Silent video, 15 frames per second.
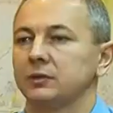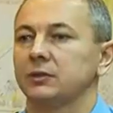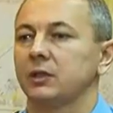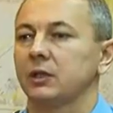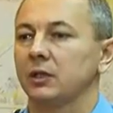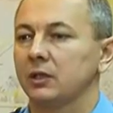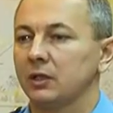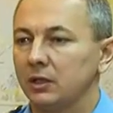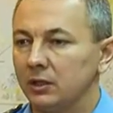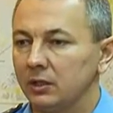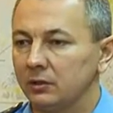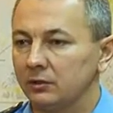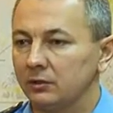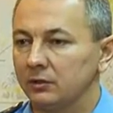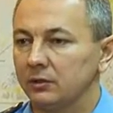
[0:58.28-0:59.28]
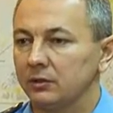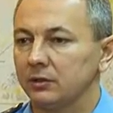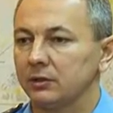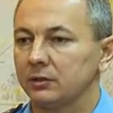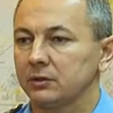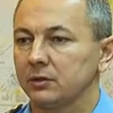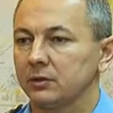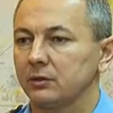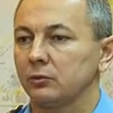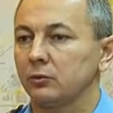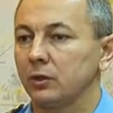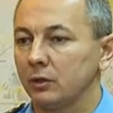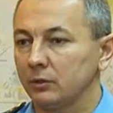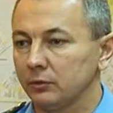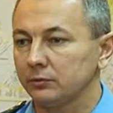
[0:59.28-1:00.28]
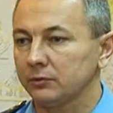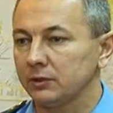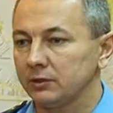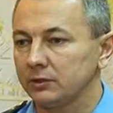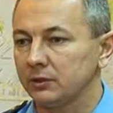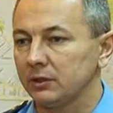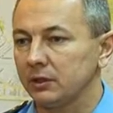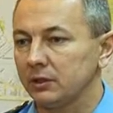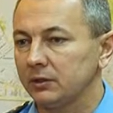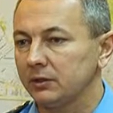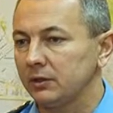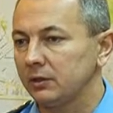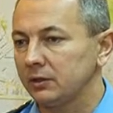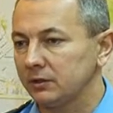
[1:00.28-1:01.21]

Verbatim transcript: 40 это уголовные дела не